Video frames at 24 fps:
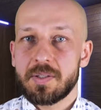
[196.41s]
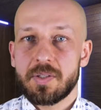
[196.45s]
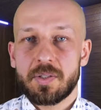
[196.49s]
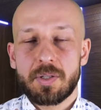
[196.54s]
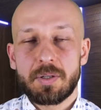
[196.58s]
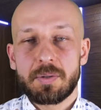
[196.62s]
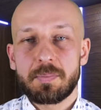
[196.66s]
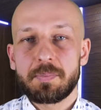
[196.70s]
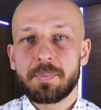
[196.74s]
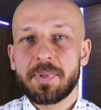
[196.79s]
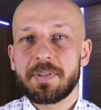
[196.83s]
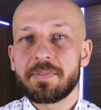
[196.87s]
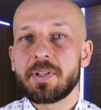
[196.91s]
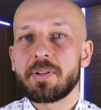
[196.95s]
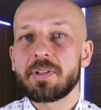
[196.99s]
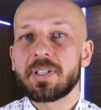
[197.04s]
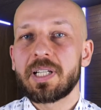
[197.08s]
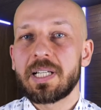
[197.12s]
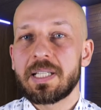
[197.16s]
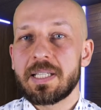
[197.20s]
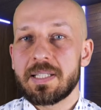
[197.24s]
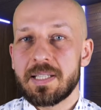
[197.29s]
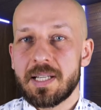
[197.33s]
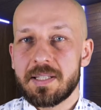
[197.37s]
Są pewne
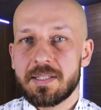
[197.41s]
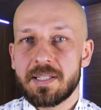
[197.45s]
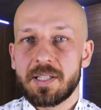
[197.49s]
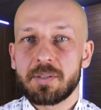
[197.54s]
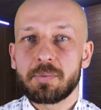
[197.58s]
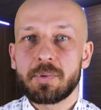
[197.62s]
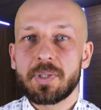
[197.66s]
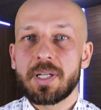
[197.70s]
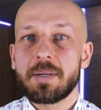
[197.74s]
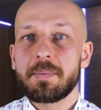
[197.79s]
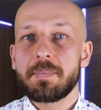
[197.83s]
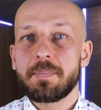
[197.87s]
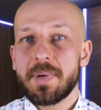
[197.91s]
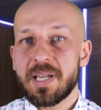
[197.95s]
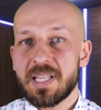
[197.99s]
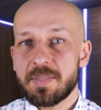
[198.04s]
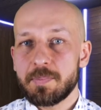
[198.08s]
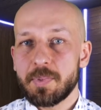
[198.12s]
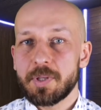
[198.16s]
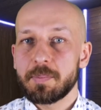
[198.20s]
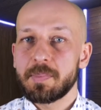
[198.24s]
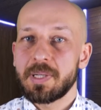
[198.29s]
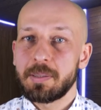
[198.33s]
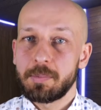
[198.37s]
organizacje, które bez
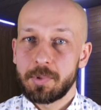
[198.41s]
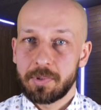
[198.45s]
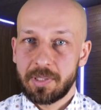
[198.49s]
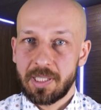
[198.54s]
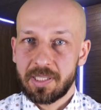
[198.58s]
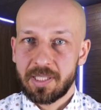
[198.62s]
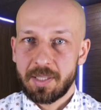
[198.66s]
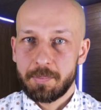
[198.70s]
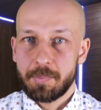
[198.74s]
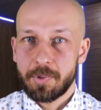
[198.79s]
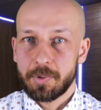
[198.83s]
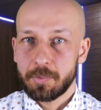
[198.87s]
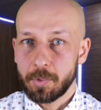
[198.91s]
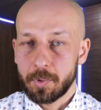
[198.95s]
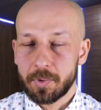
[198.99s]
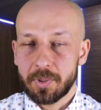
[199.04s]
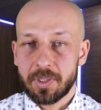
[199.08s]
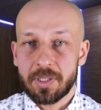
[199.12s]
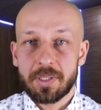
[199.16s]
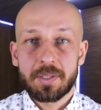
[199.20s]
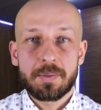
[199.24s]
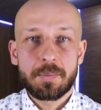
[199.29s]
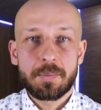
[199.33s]
problemu takie produkty